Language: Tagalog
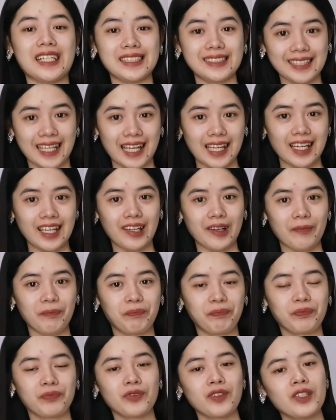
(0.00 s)
nakasalit?
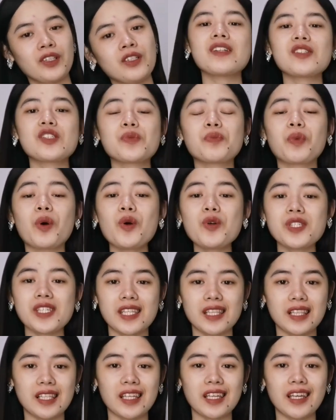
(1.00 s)

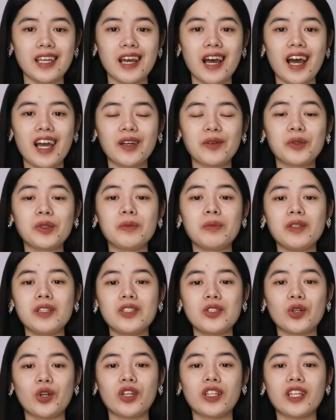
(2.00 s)
supposedly, I would be
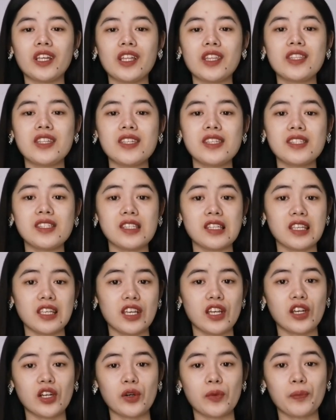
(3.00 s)
joining this
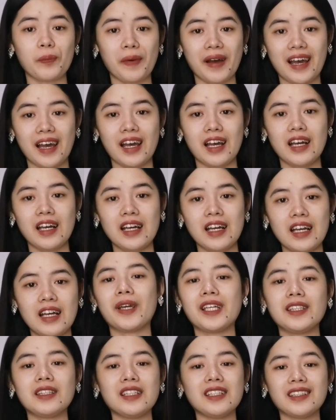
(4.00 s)
year pa.
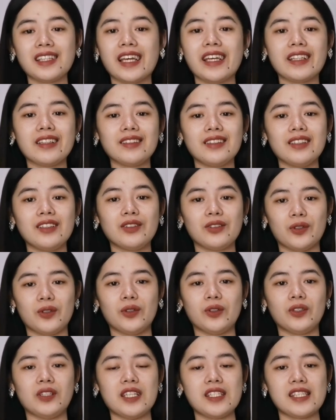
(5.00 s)
My tita and
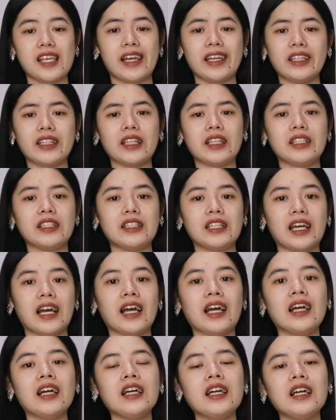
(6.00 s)
tito decided
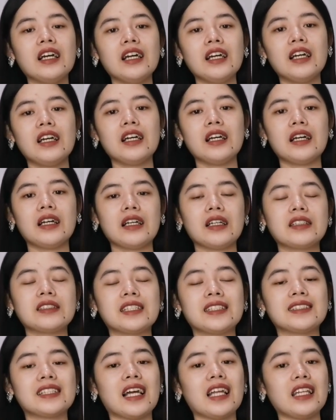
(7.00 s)
na
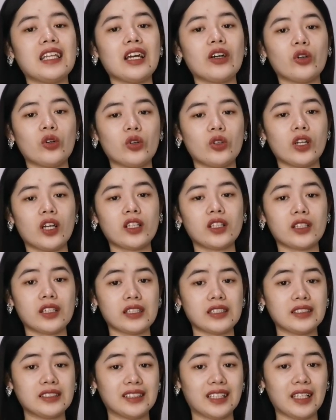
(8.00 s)
sasali ako not
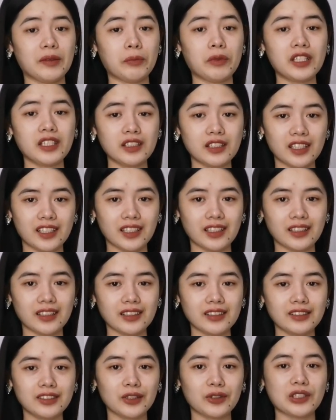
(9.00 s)
until I'm
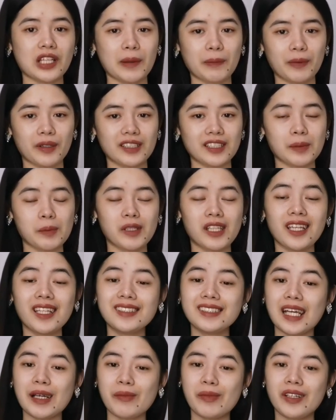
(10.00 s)
18. So, dapat sa
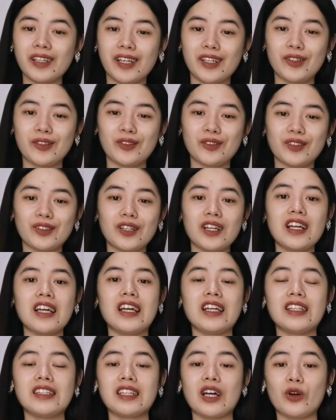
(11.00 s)
madaling sabi ngayon
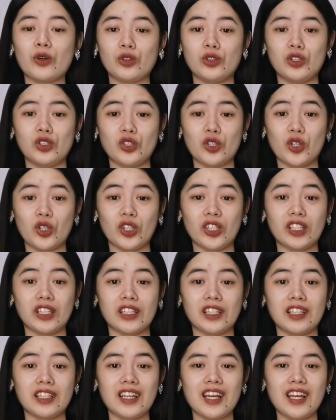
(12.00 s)
taon yon.